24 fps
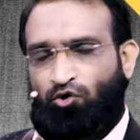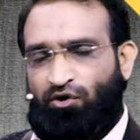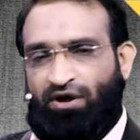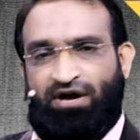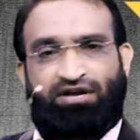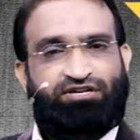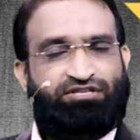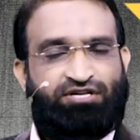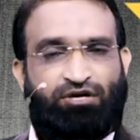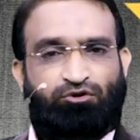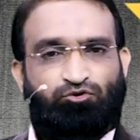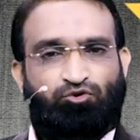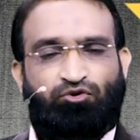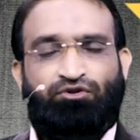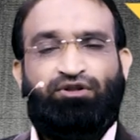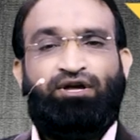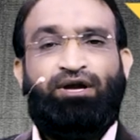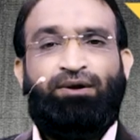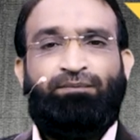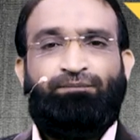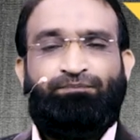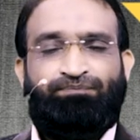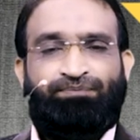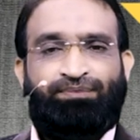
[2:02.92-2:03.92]
టూ ఇయర్స్ అవుతుంది
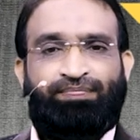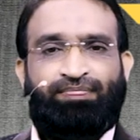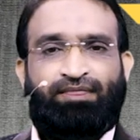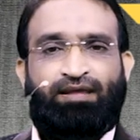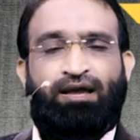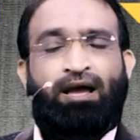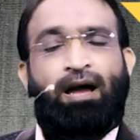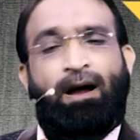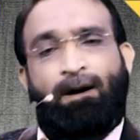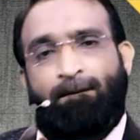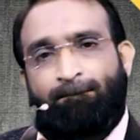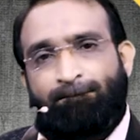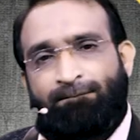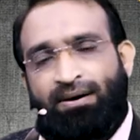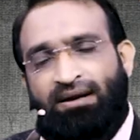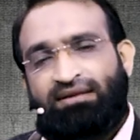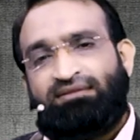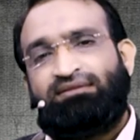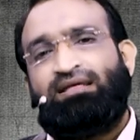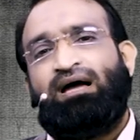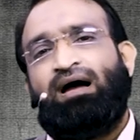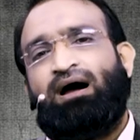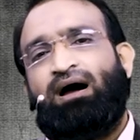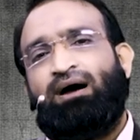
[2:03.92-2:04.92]

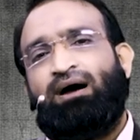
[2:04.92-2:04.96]
భర్త